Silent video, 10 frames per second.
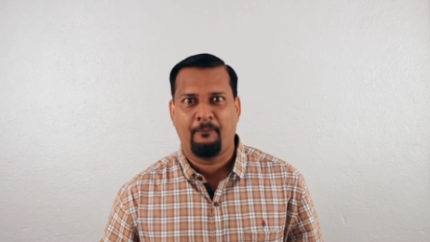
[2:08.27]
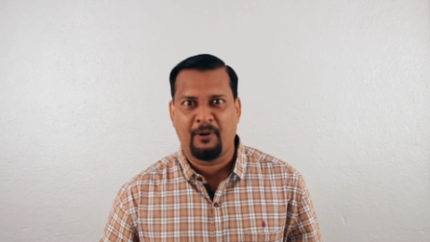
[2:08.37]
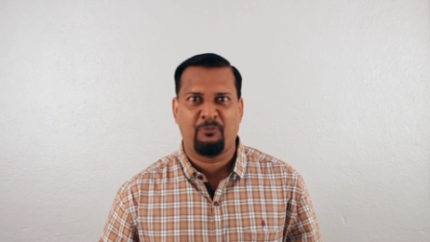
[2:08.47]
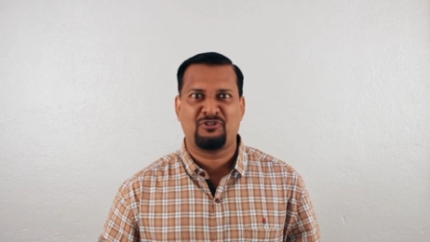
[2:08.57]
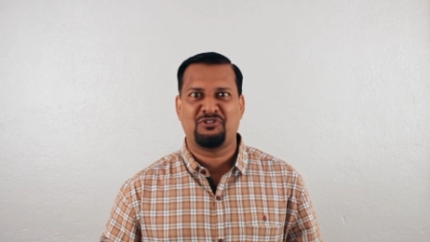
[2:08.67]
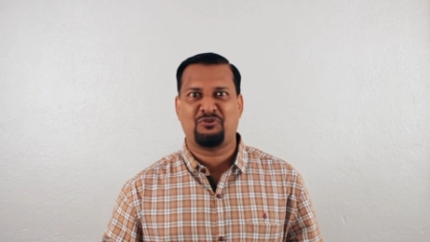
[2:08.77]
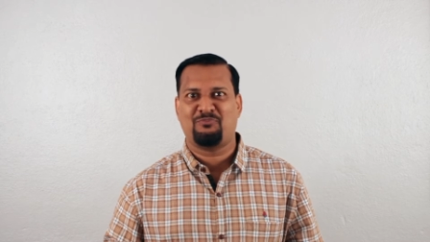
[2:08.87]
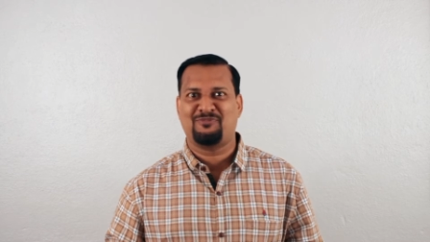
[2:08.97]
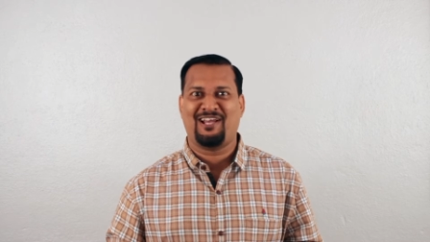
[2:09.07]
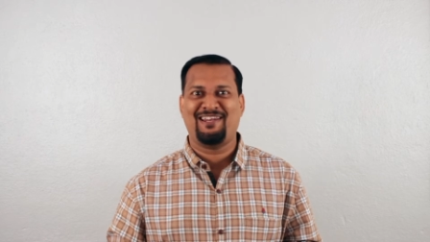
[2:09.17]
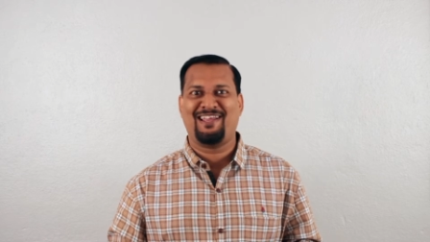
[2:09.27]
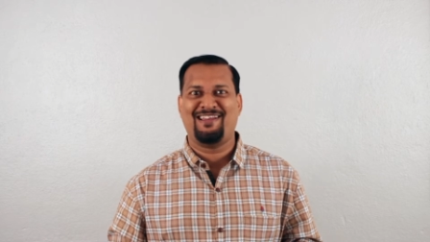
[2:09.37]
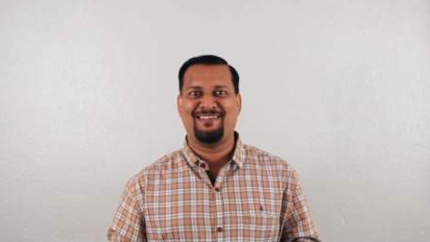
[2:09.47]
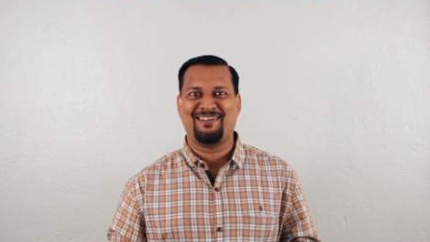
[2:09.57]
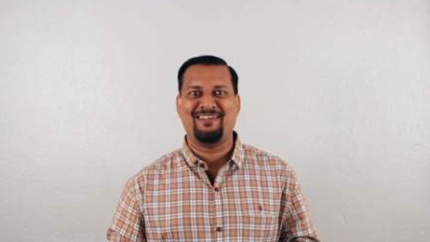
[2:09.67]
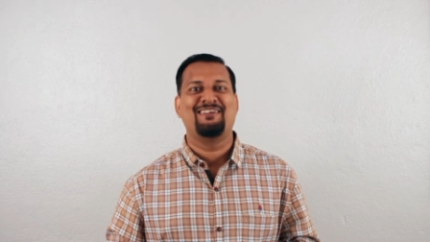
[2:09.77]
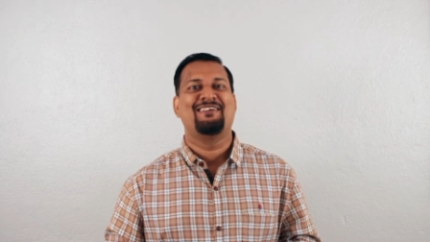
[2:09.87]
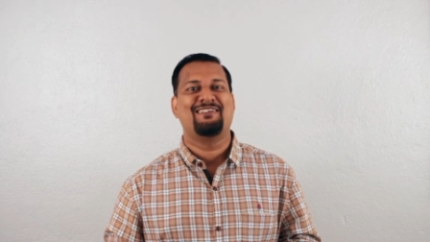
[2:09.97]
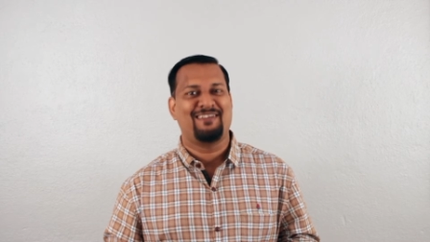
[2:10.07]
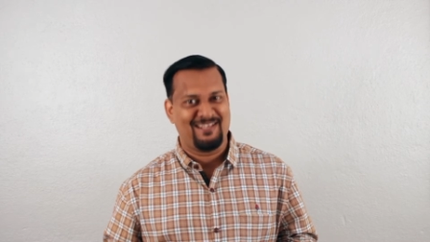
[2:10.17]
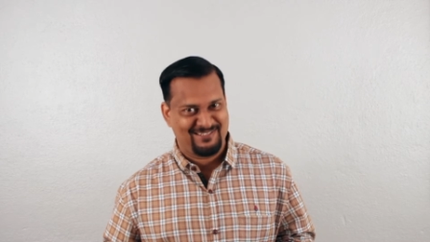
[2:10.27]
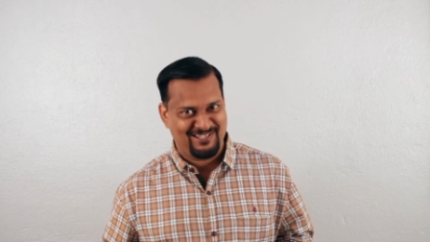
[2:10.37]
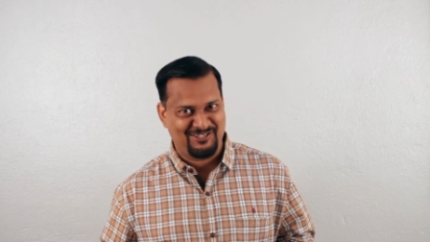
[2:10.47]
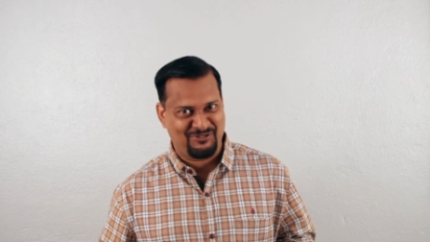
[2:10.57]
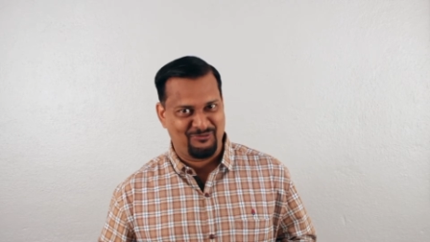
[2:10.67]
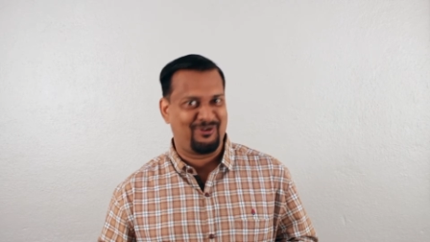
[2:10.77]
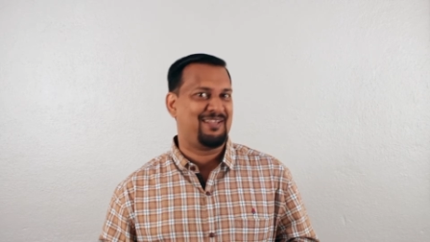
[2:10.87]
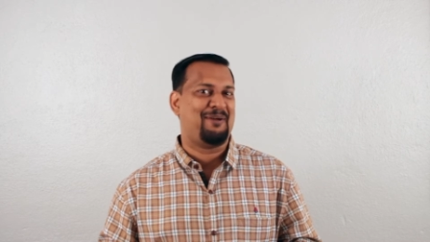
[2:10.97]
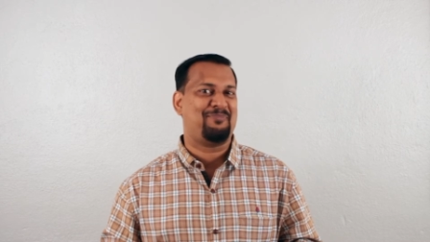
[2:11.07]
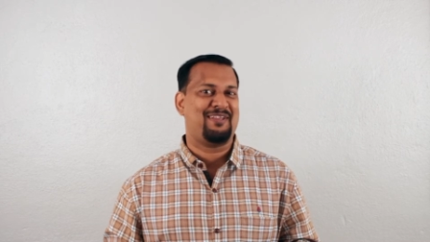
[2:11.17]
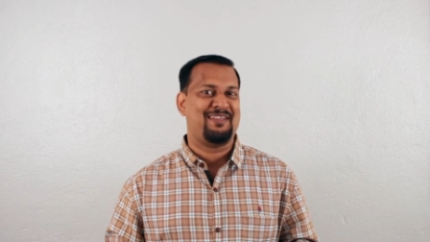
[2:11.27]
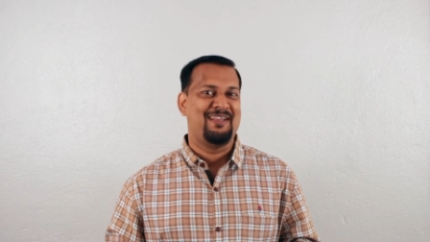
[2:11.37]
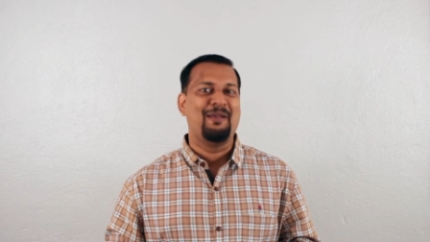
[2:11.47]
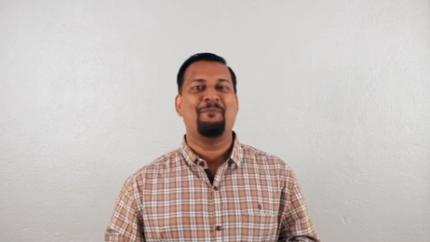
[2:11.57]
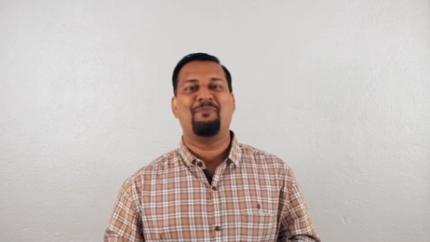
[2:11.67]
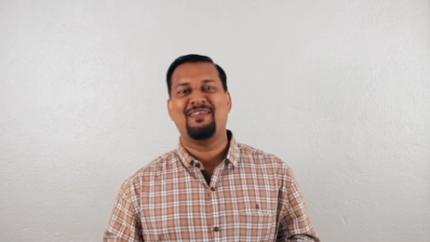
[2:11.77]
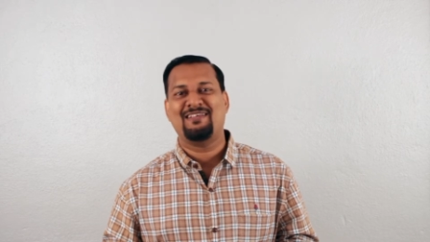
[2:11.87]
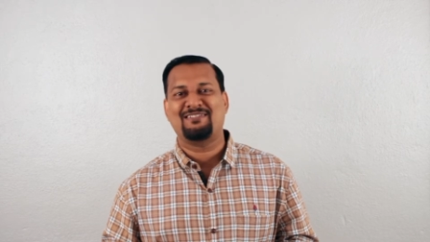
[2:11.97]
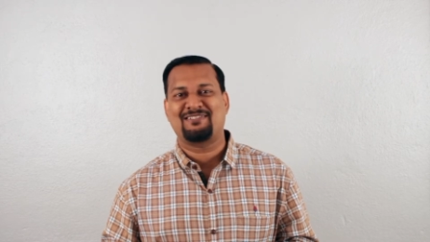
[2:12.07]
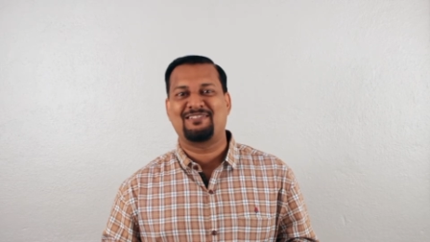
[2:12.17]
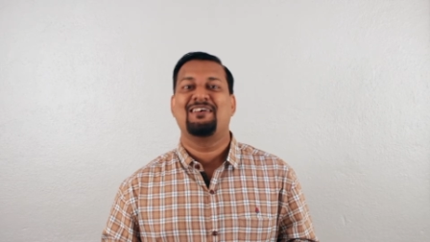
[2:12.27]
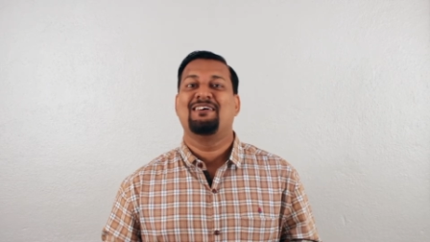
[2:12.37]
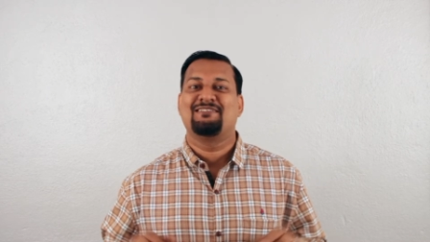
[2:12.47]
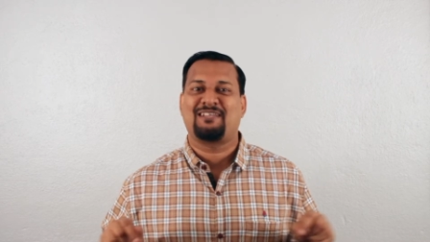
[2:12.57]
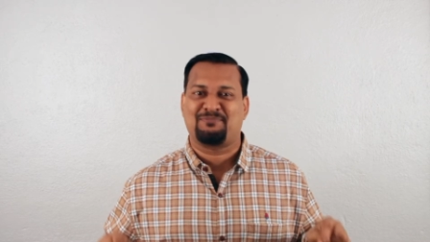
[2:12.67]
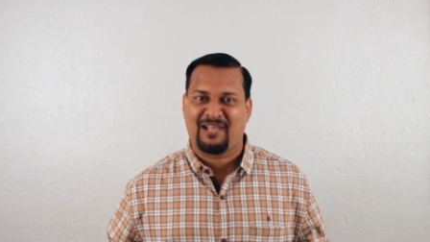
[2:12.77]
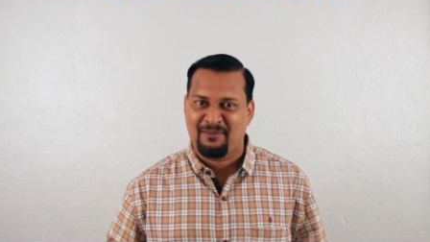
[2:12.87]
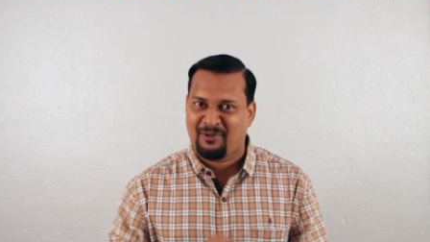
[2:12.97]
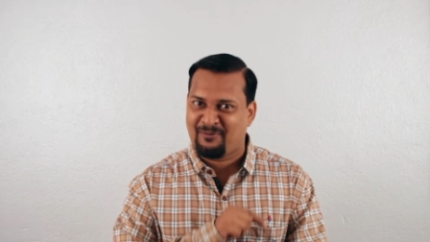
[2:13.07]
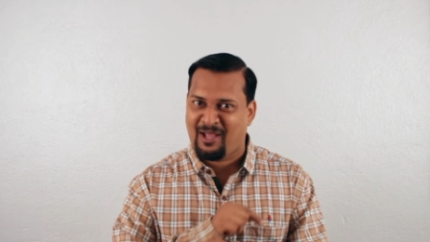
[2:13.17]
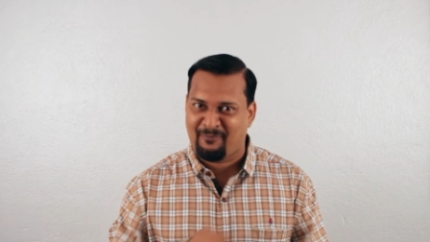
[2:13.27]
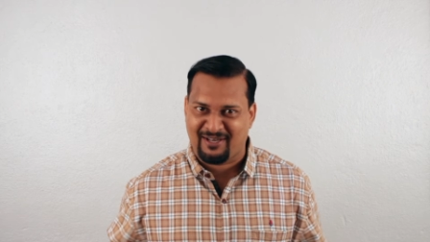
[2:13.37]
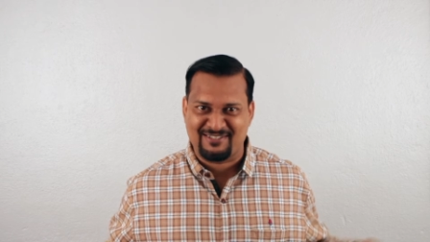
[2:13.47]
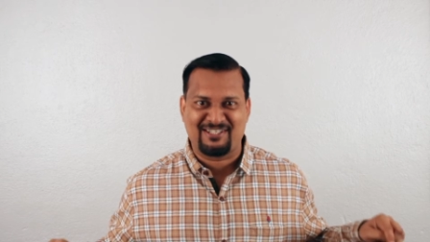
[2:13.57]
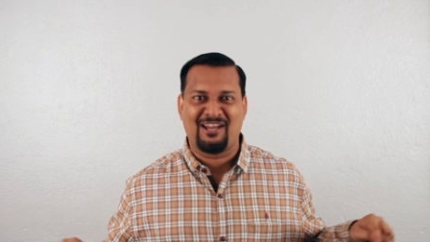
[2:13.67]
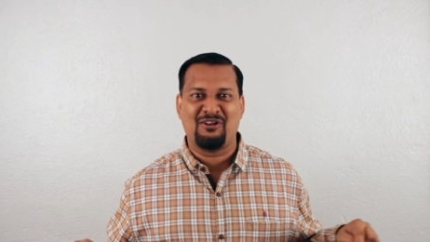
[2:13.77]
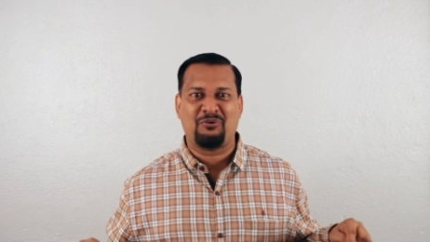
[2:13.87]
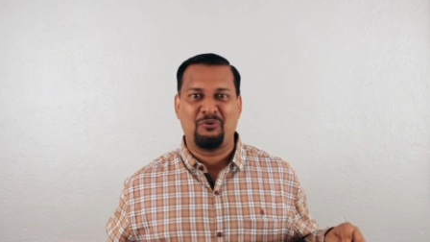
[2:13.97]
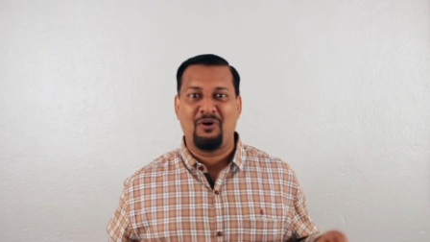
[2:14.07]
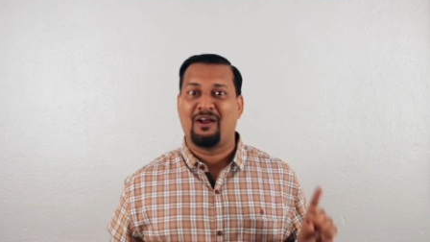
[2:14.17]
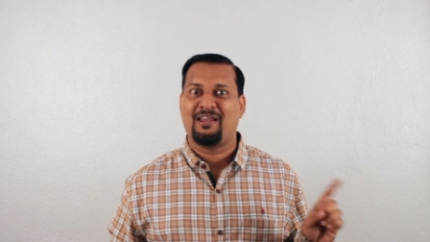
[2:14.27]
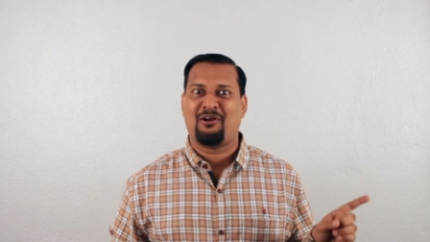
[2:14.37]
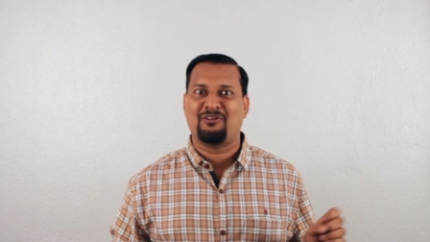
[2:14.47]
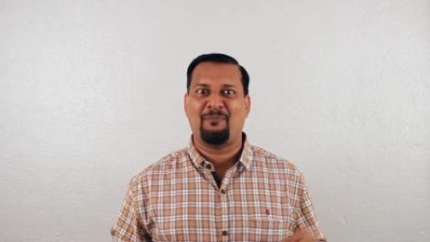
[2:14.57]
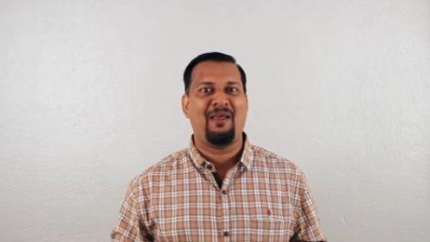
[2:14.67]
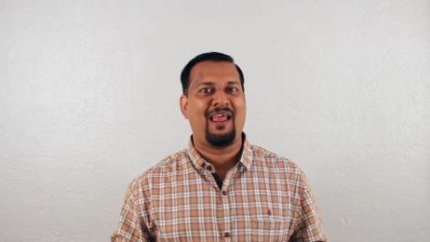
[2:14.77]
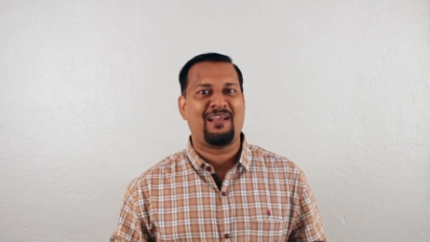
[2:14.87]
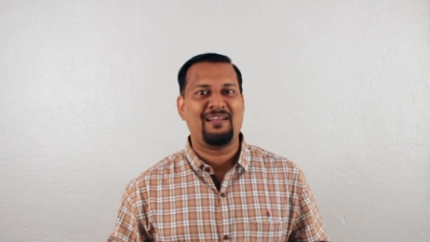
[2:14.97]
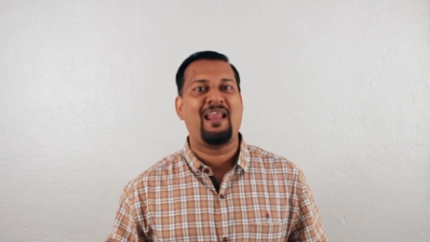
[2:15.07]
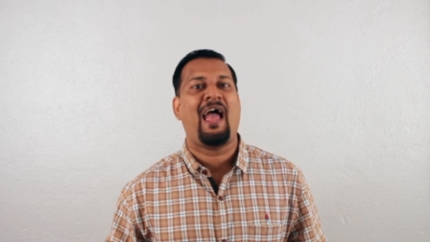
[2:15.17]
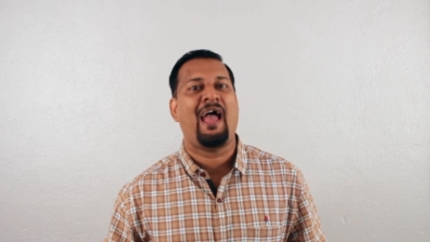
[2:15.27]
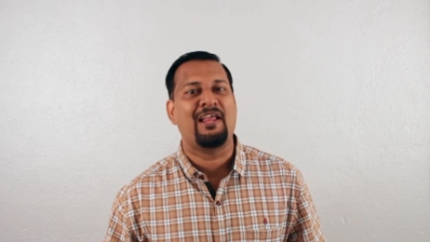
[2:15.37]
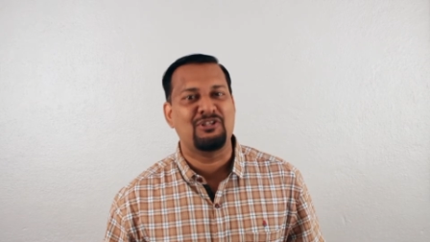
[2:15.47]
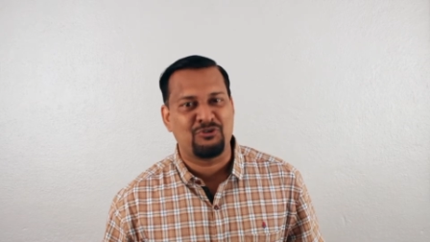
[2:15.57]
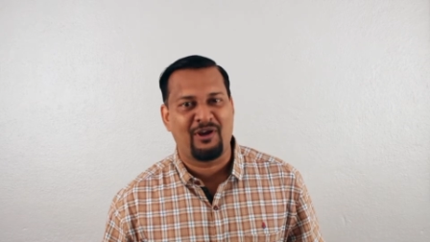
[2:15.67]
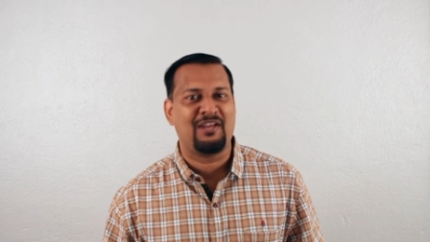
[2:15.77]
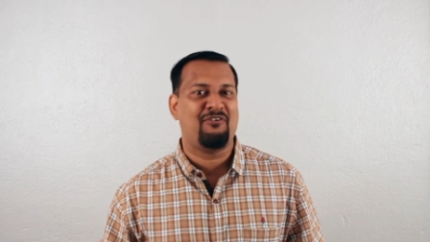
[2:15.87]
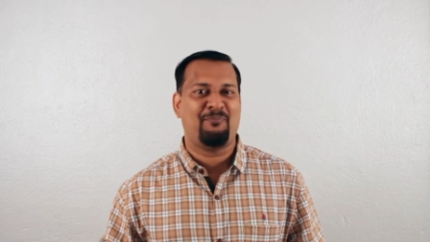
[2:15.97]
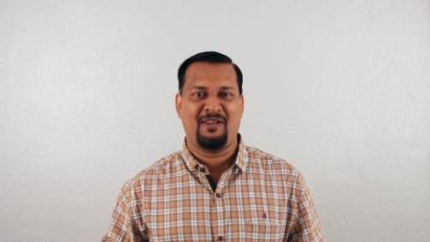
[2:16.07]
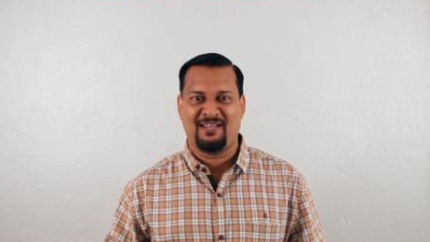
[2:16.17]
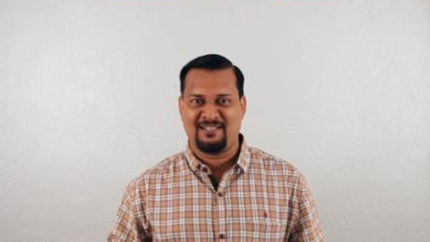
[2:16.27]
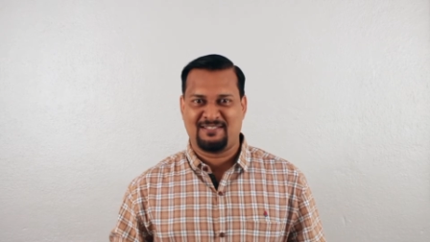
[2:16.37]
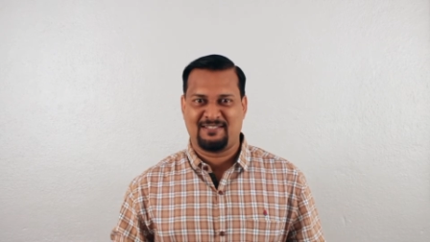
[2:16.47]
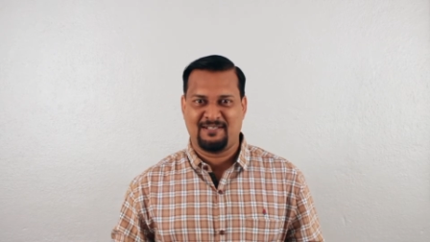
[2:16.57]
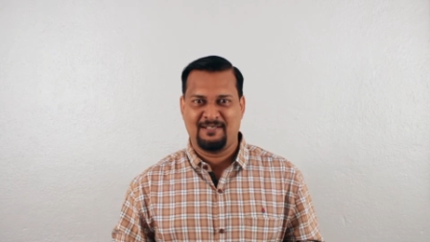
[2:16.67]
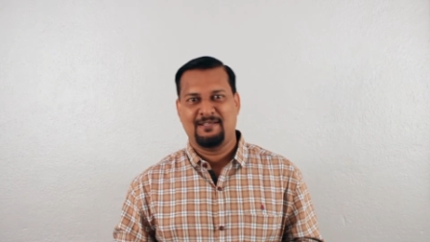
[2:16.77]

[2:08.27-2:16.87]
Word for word: प्रपोजिशन को जानने के लिए नई सीरीज शुरू हो गई आपकी प्लीज़ सब्सक्राइब करिए हमारे इस चैनल को क्लिक ऑन द बेल आइकन एंड ज्वाइन अवर प्ले लिस्ट